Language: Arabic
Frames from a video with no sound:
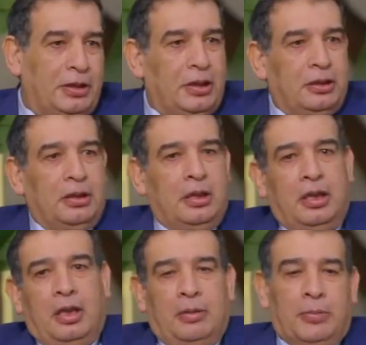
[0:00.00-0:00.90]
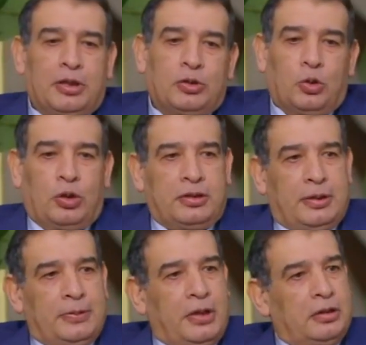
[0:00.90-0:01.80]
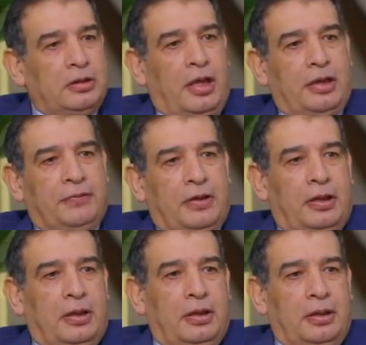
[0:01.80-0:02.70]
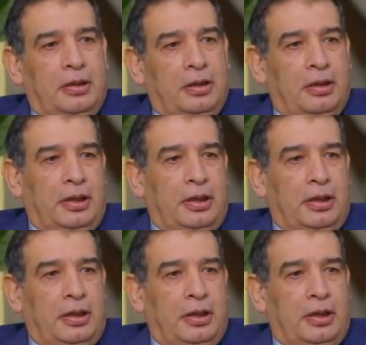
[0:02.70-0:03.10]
جدا مم. مرض السكر زي ما انت حضرتك عارفه آه